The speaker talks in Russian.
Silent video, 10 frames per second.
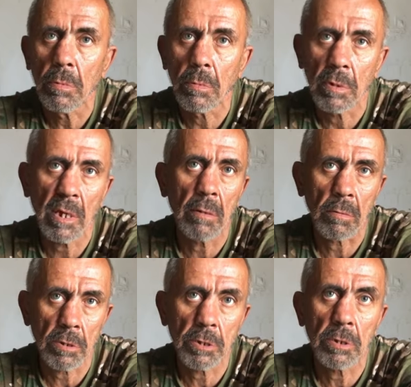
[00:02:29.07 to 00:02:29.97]
Ну, я
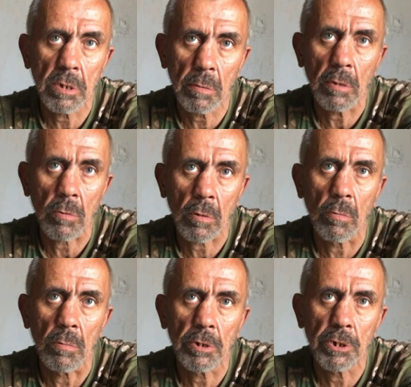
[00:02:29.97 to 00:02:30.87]
вот себя
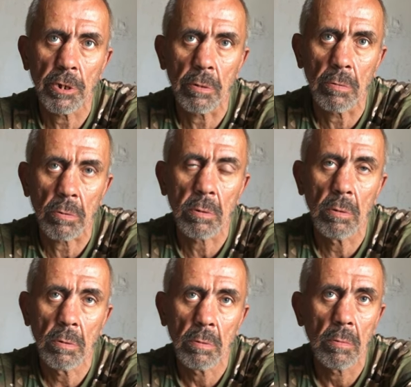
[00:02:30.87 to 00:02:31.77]
дураком ощущаю, вот.
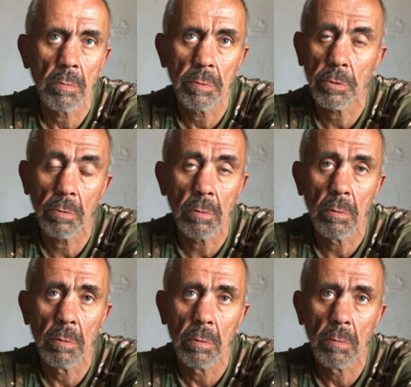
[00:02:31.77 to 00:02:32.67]
Все.
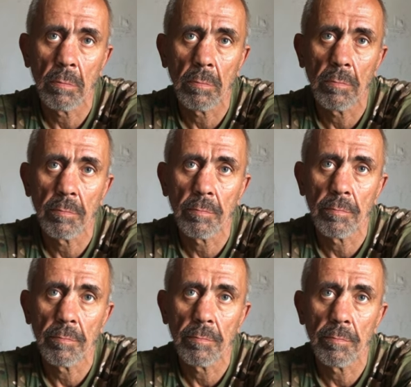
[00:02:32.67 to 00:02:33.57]
А
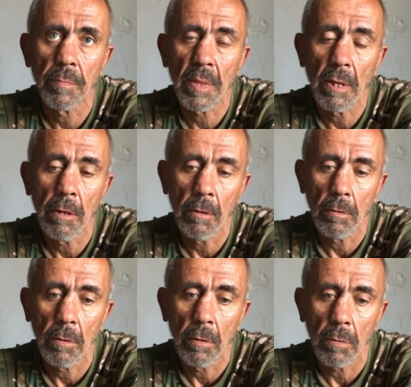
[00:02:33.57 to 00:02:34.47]
почему?
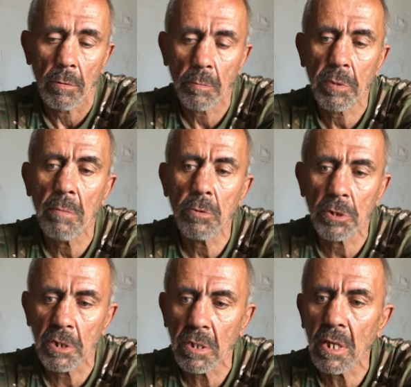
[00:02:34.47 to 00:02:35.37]
Ну, потому
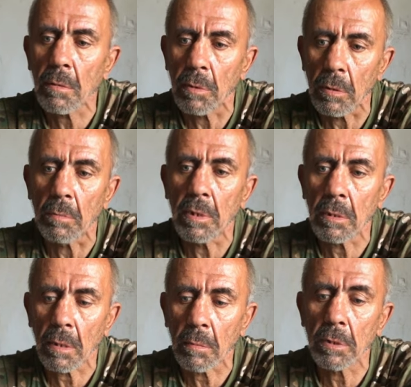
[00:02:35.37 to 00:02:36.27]
что не надо было, мне
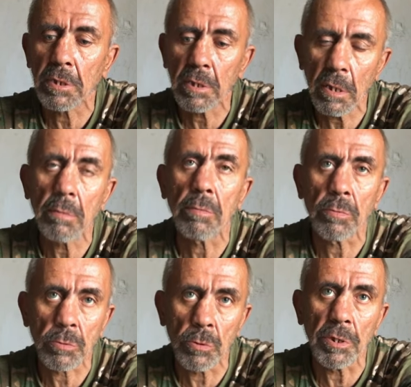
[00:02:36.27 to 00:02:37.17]
надо было сидеть
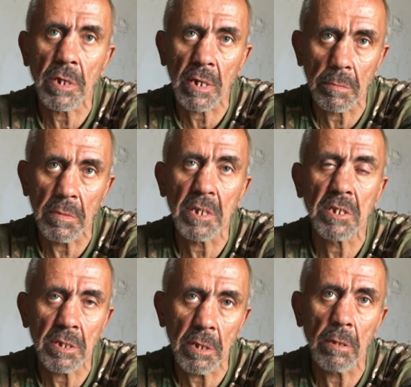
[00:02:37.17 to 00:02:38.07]
в зоне, как я
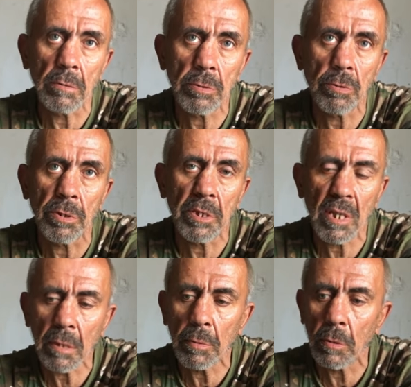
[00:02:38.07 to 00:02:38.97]
сидел, и все. И не
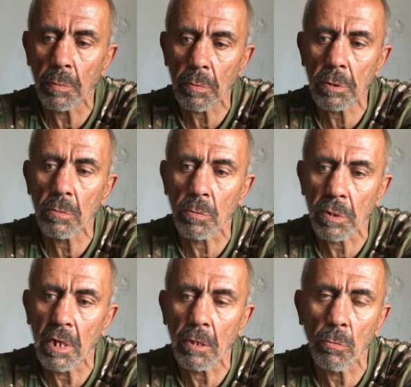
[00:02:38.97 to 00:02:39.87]
надо было просто вот
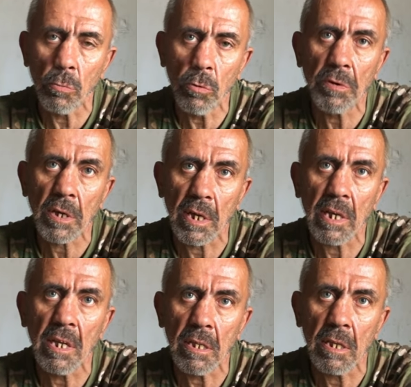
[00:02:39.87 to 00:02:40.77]
на эти уложки
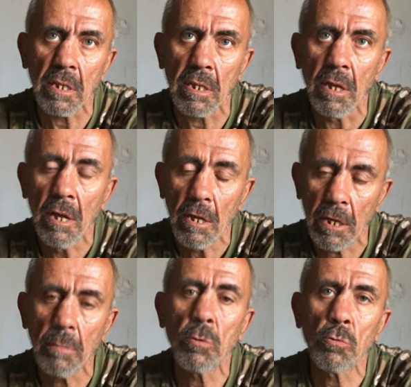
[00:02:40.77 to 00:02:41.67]
какие-то идти.
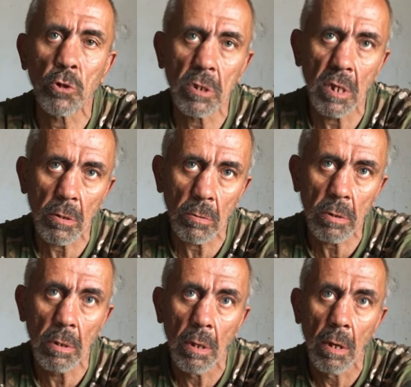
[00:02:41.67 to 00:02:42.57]
Им нужен народ,